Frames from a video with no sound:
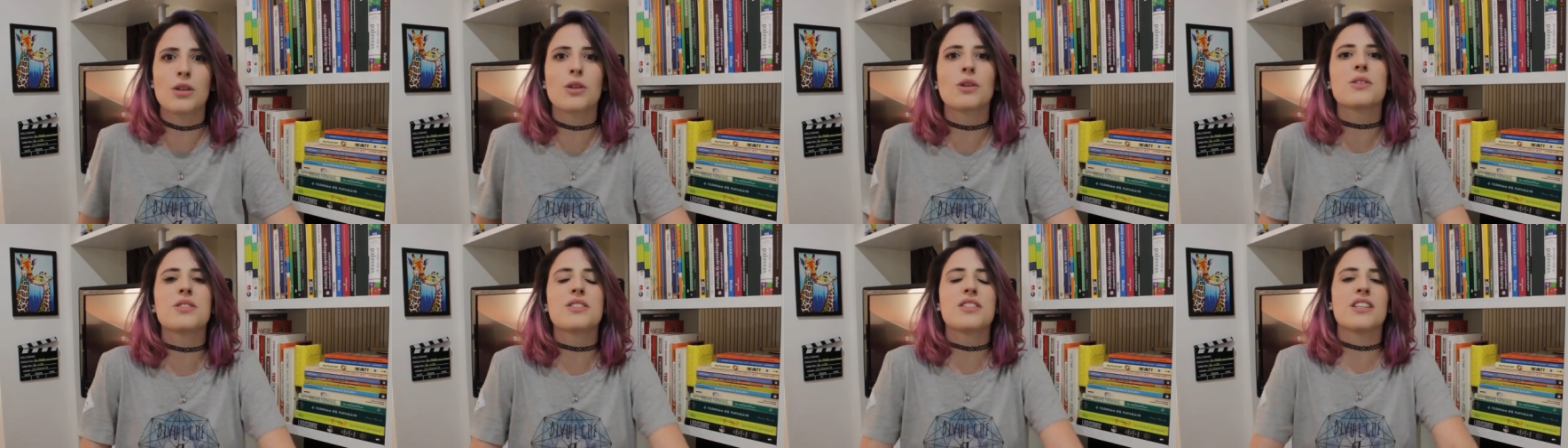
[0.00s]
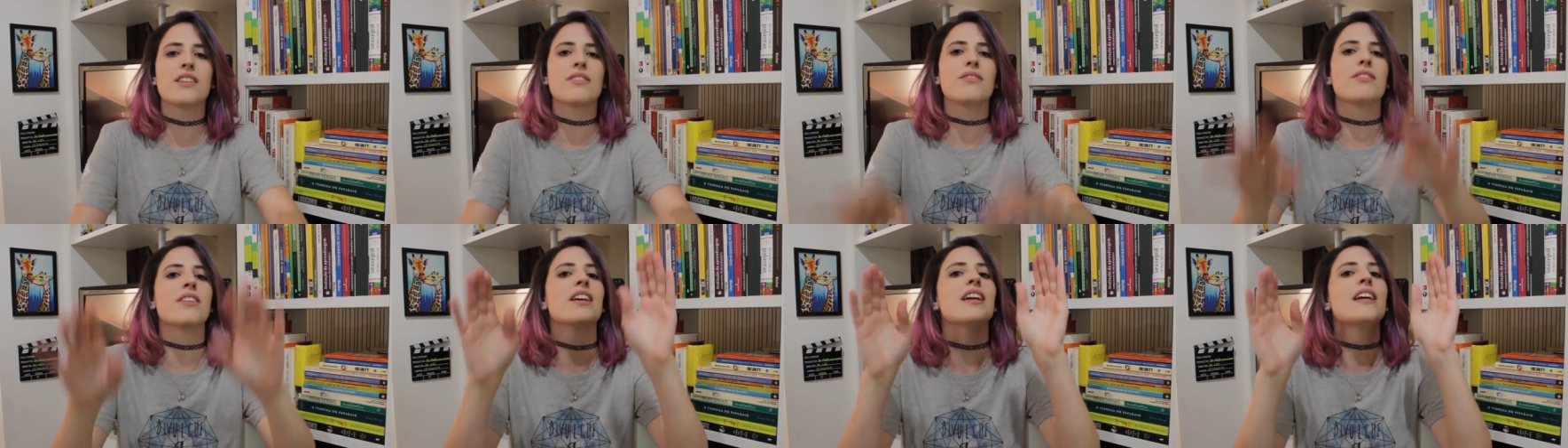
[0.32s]

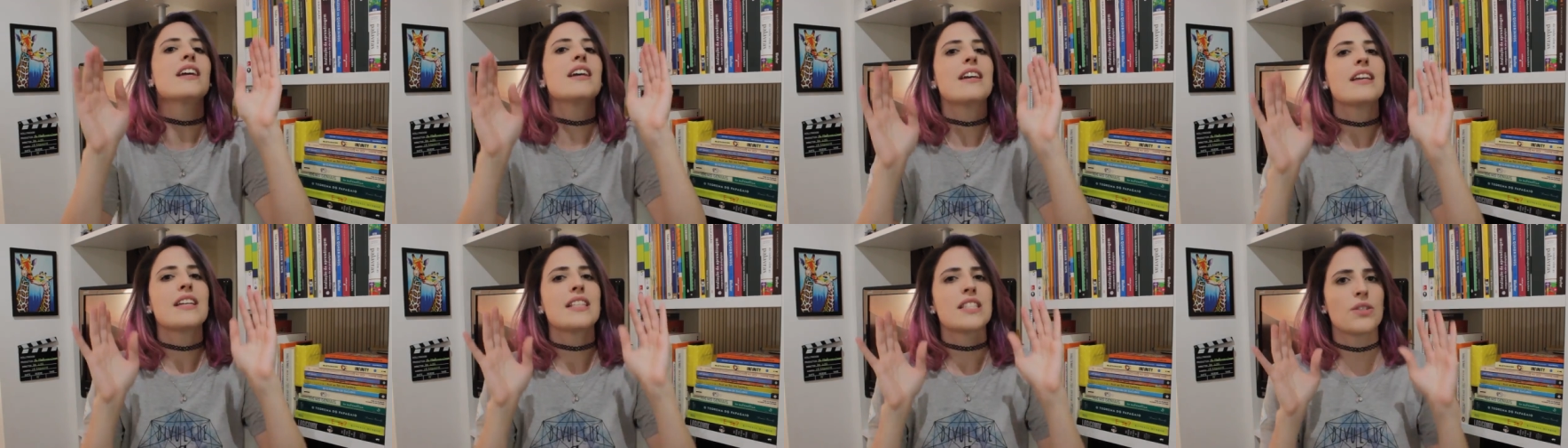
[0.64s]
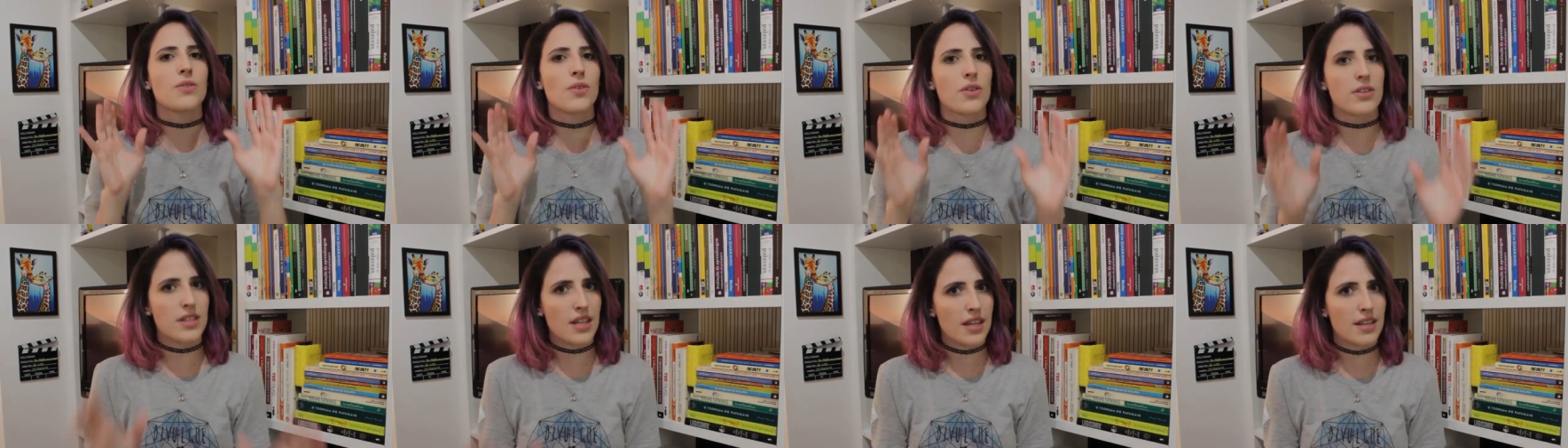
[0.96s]
Inclusive,
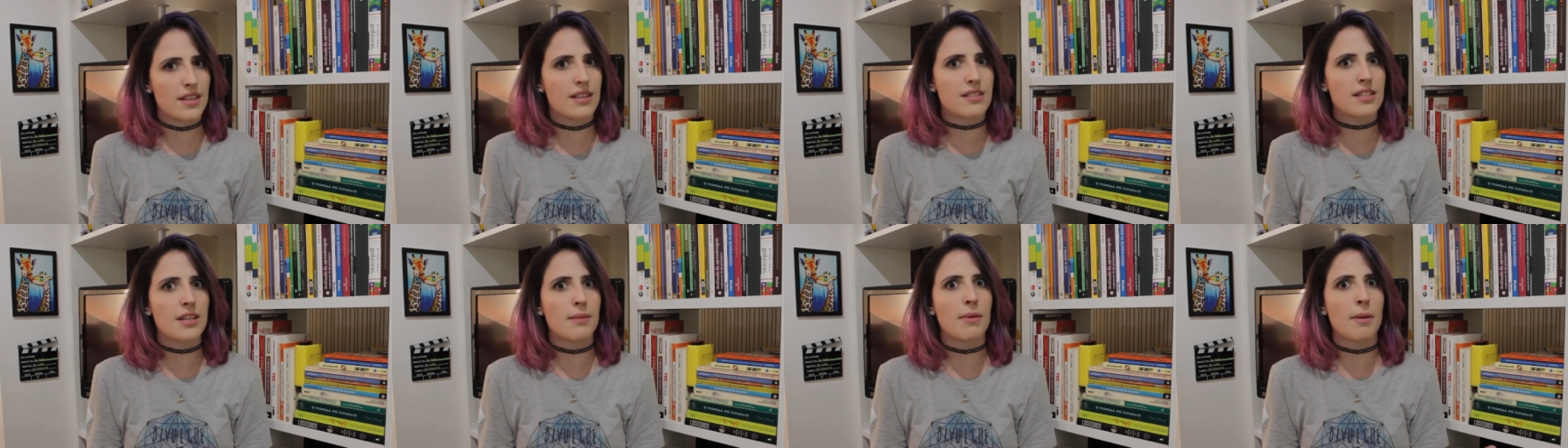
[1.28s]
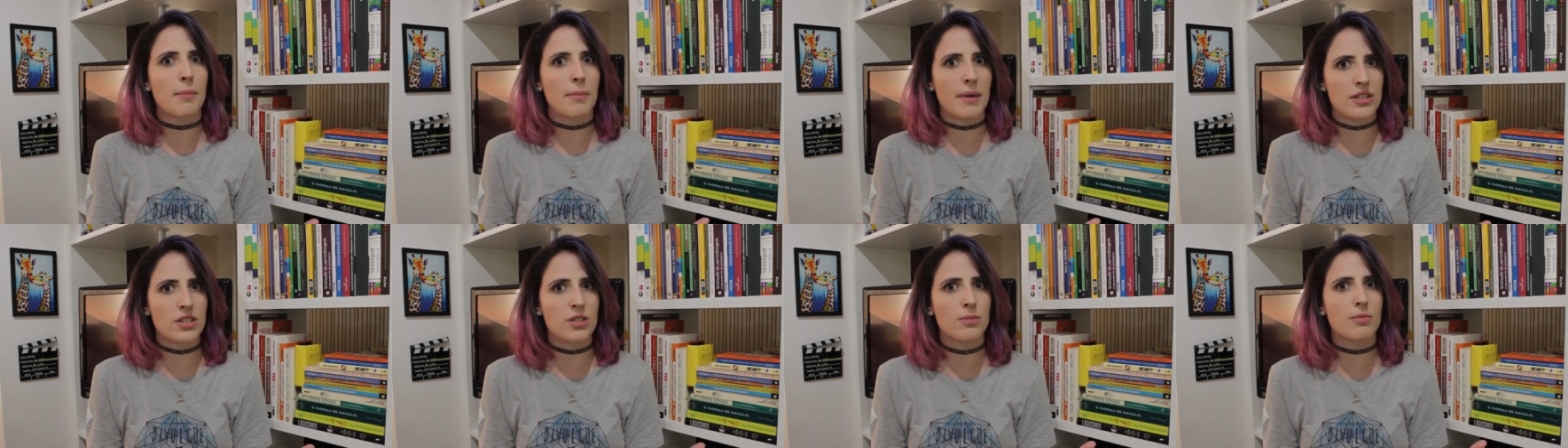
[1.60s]
se você quiser
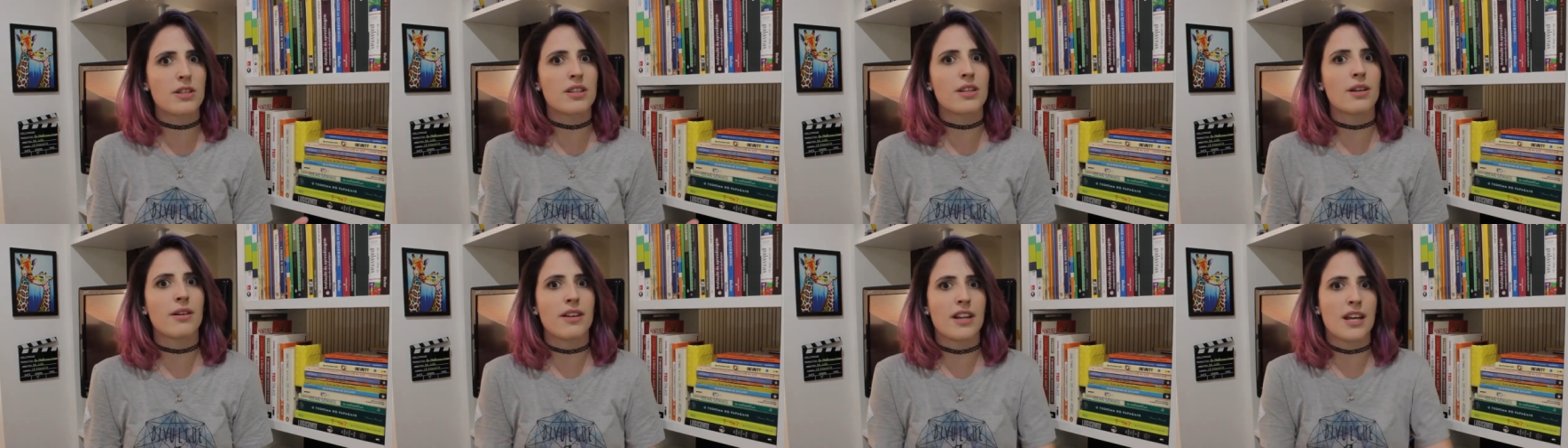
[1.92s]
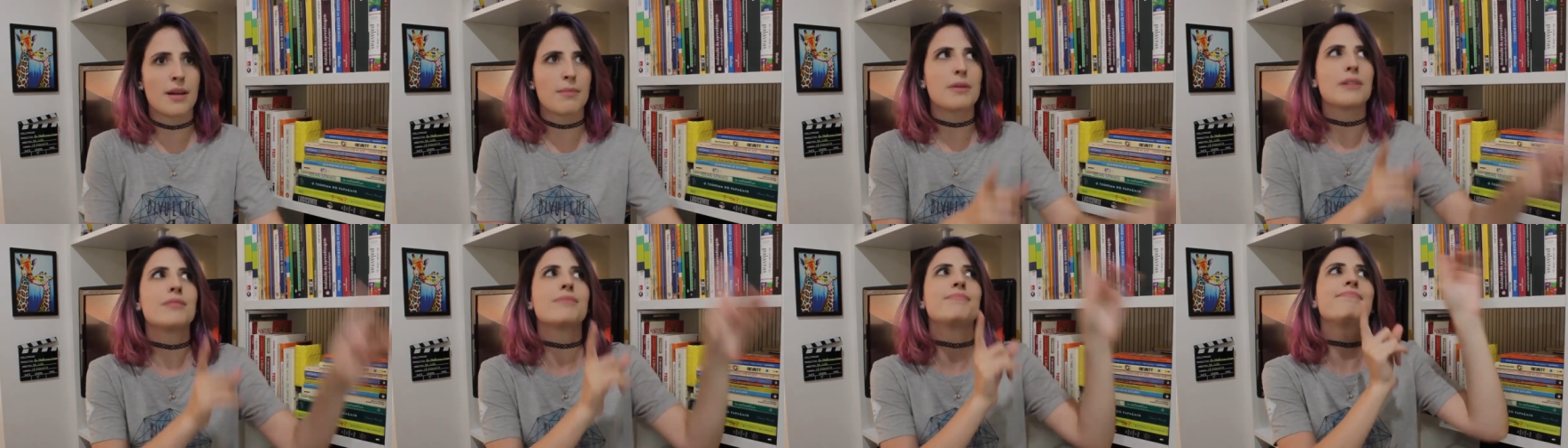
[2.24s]
saber mais sobre o
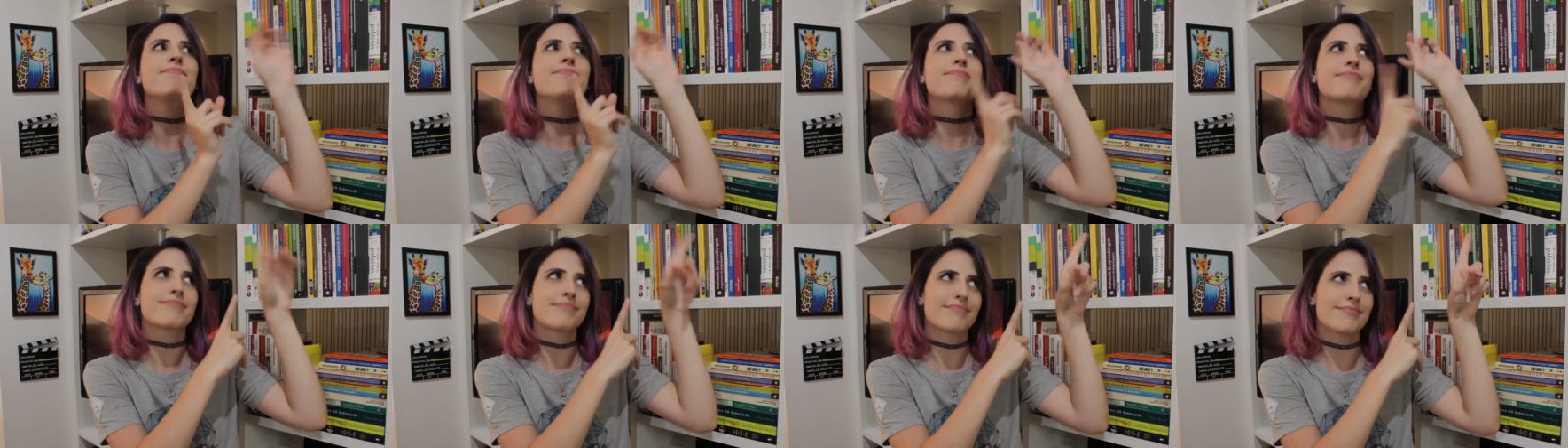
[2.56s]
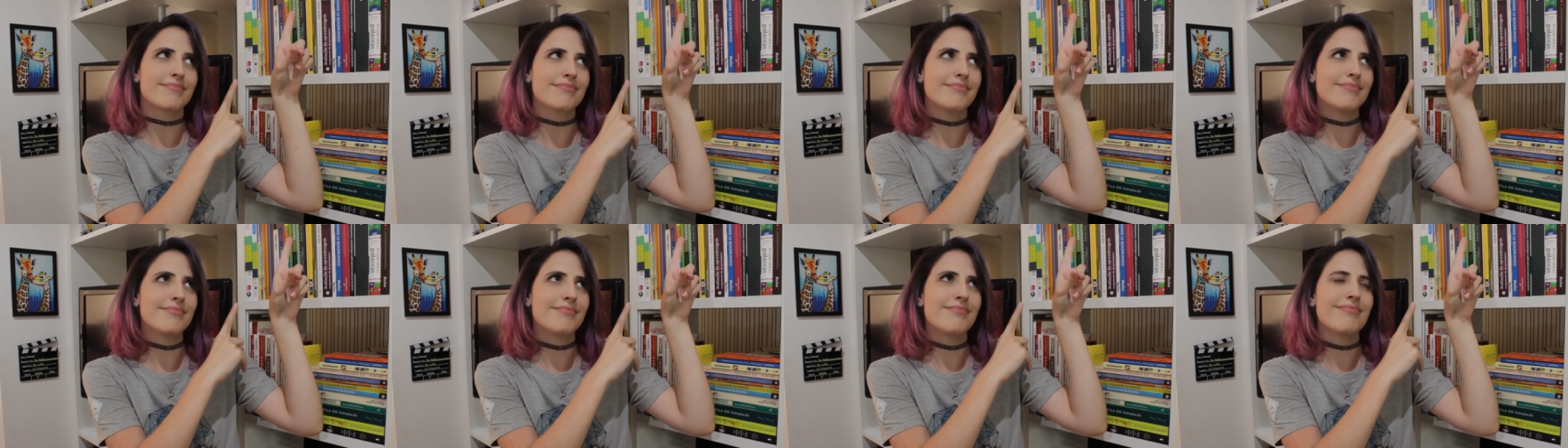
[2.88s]
teorema,
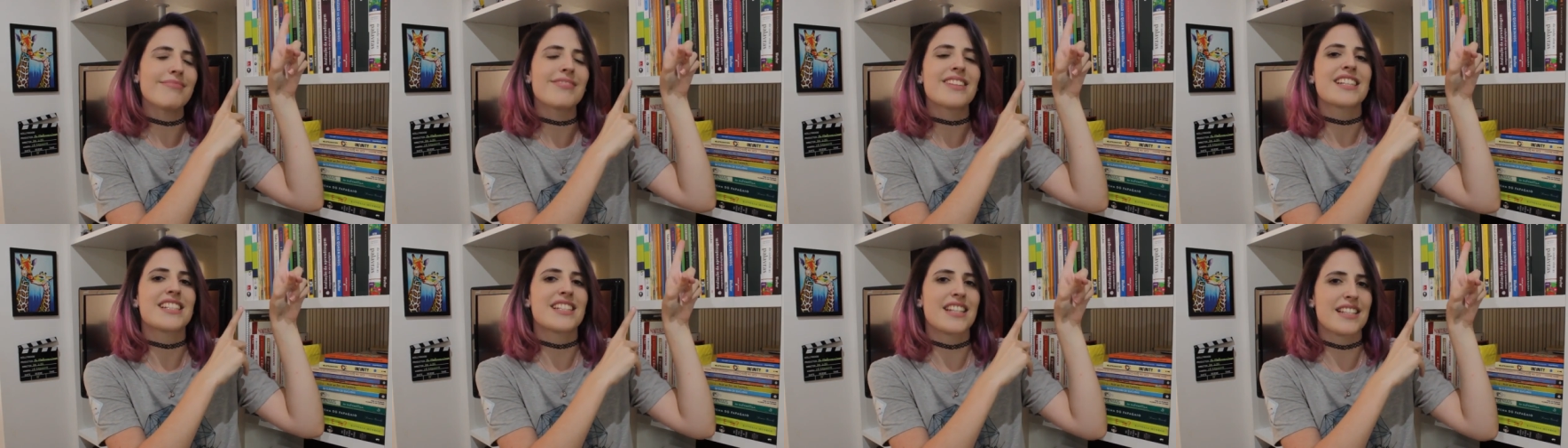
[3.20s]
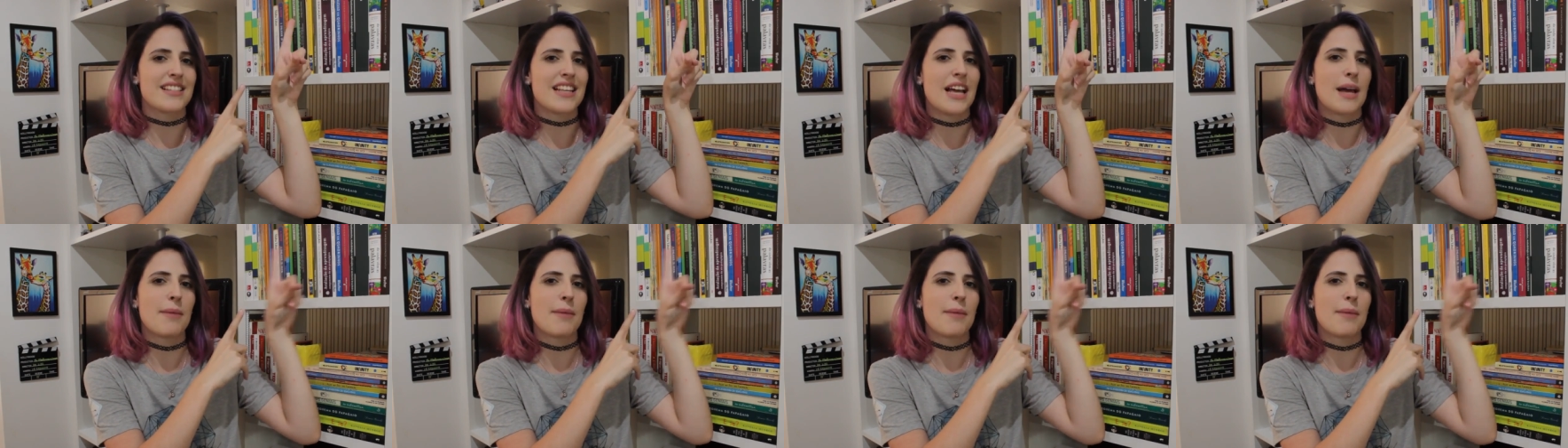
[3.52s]
já